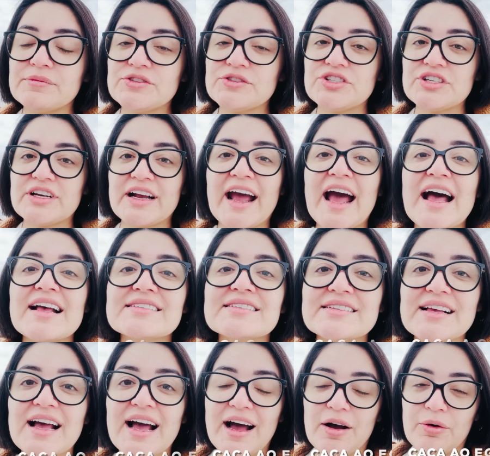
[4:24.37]
de
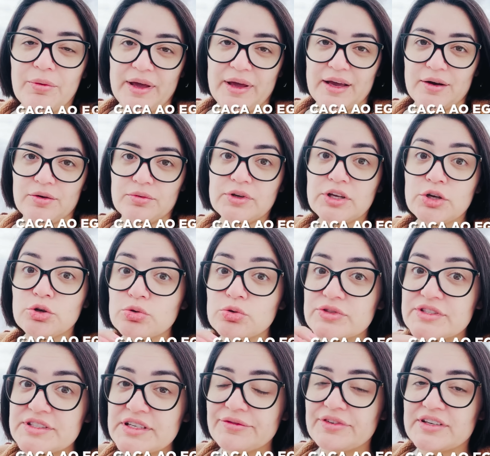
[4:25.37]
caça ao ego.
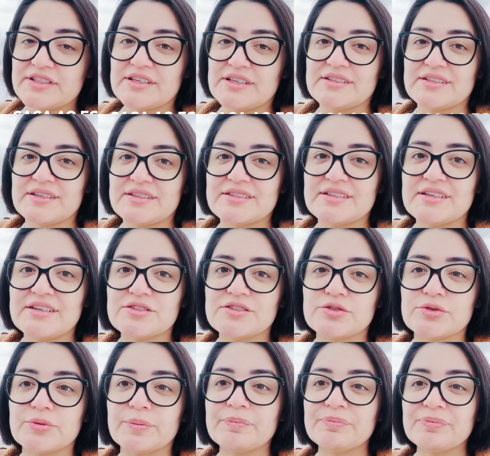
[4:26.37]
Inclusive, esse
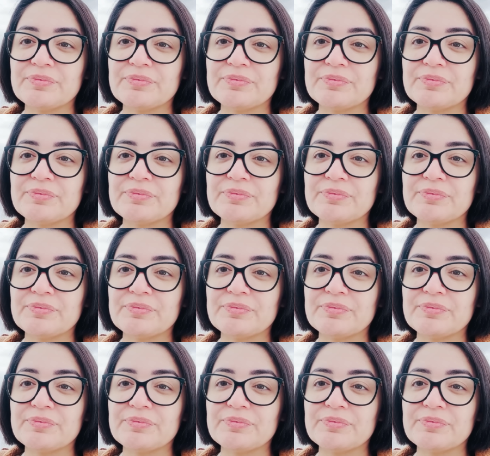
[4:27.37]
exercício